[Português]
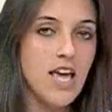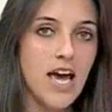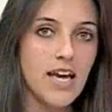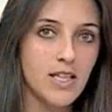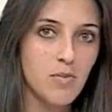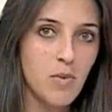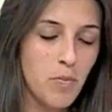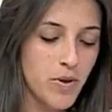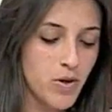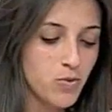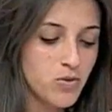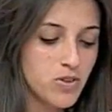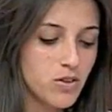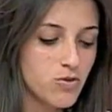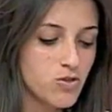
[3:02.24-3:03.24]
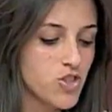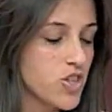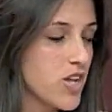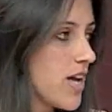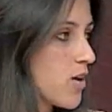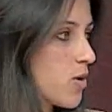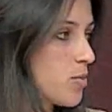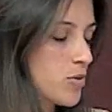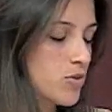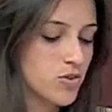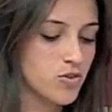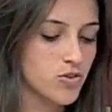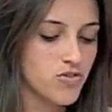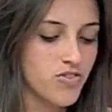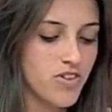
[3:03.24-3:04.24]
E aí tem uma pergunta do Diego para o doutor